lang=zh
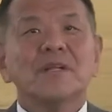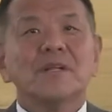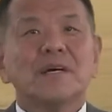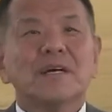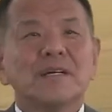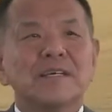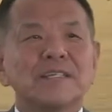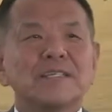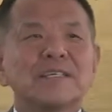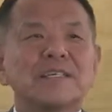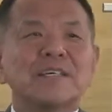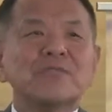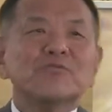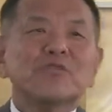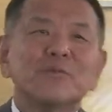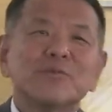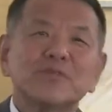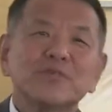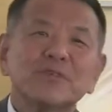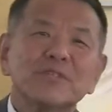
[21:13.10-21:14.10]
哎，这跟
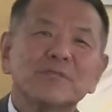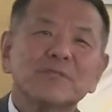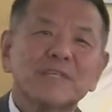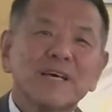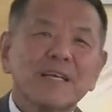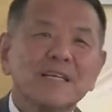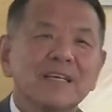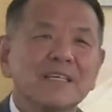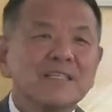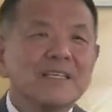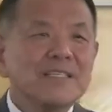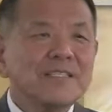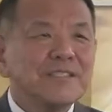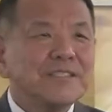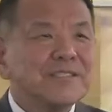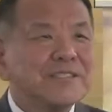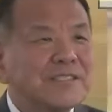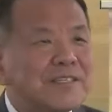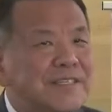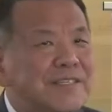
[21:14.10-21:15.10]
我们说的不太一样，因
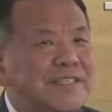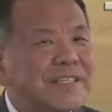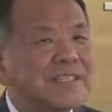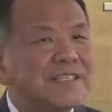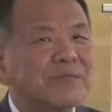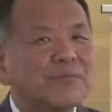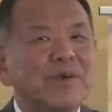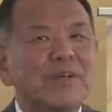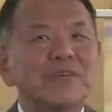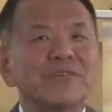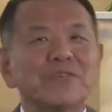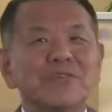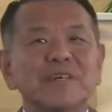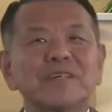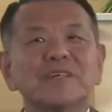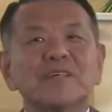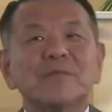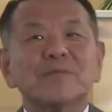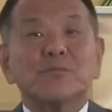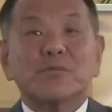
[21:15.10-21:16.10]
信称义怎么没有呢？
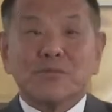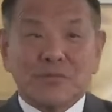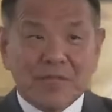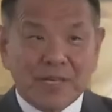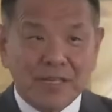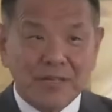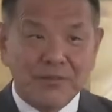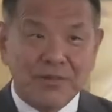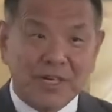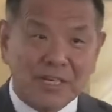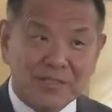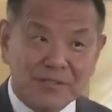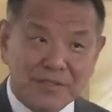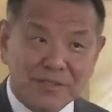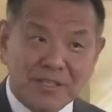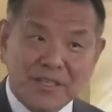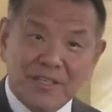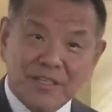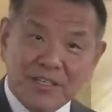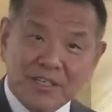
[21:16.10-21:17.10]
不，他有很，
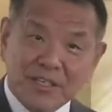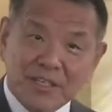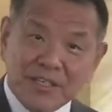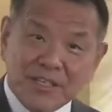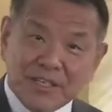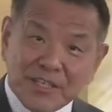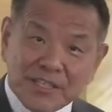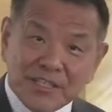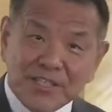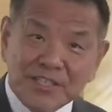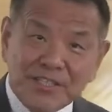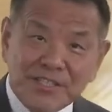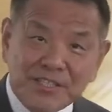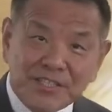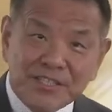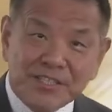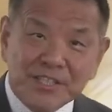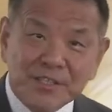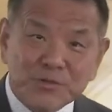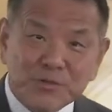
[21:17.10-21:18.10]
以西
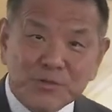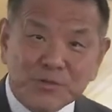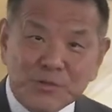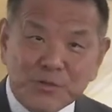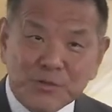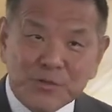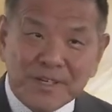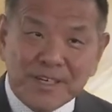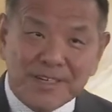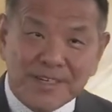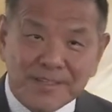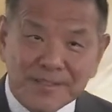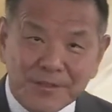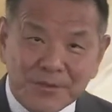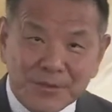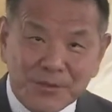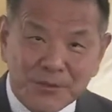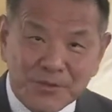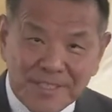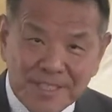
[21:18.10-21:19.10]
结书有
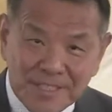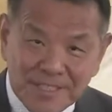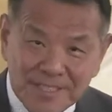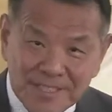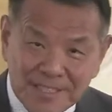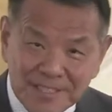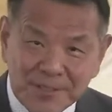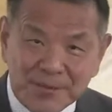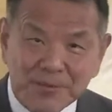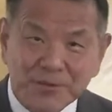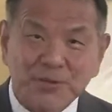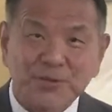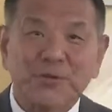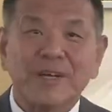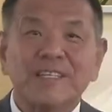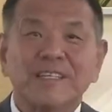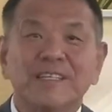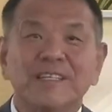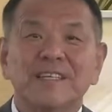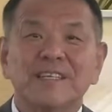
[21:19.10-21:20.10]
很多的解释都是
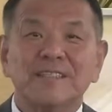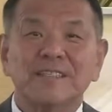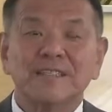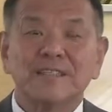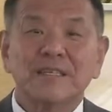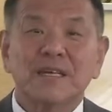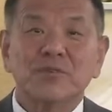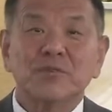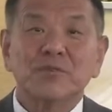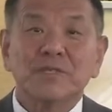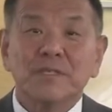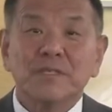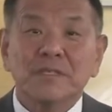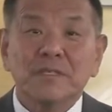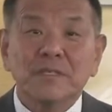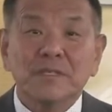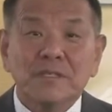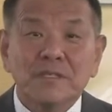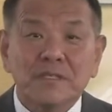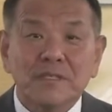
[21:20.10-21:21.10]
关于这件事。他说
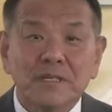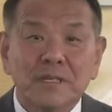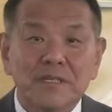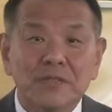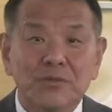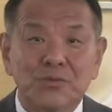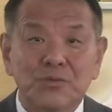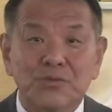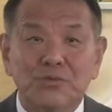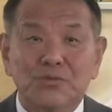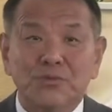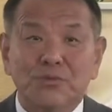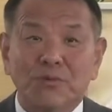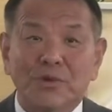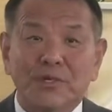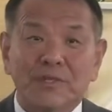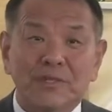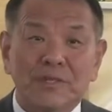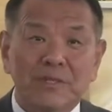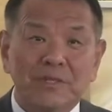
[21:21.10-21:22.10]
艺人，如
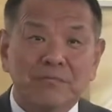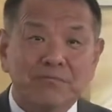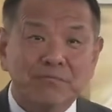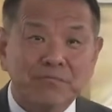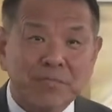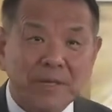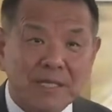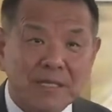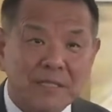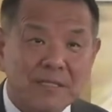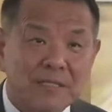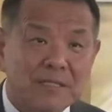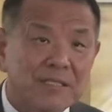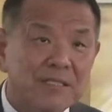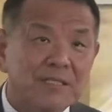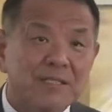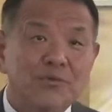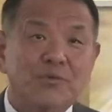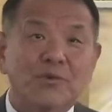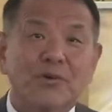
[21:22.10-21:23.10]
果你背
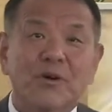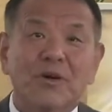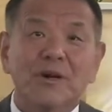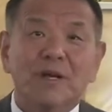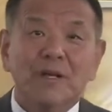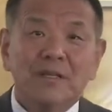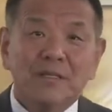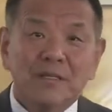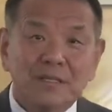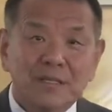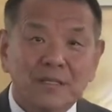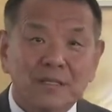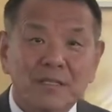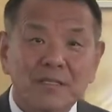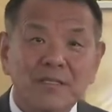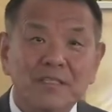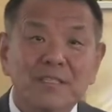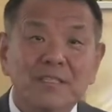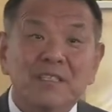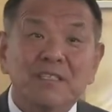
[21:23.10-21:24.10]
弃我，你的
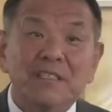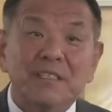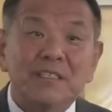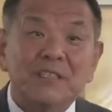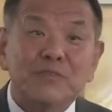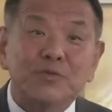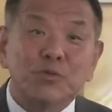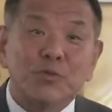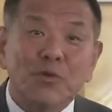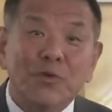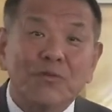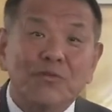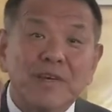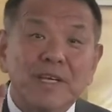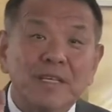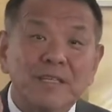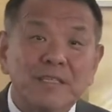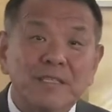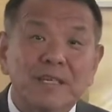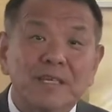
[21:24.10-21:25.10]
义所
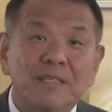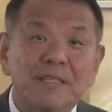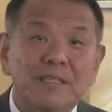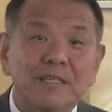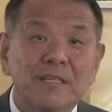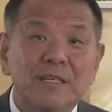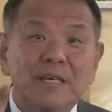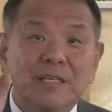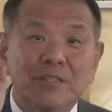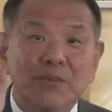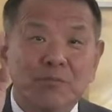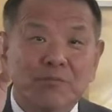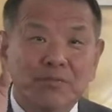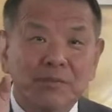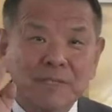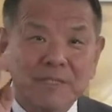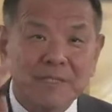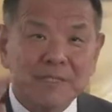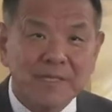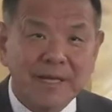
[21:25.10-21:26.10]
谓以前的义就不
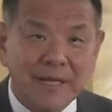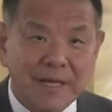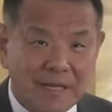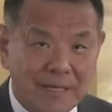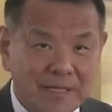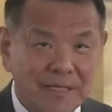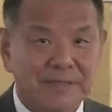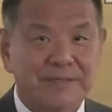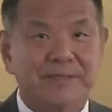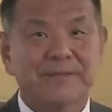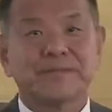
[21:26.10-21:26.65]
纪念了，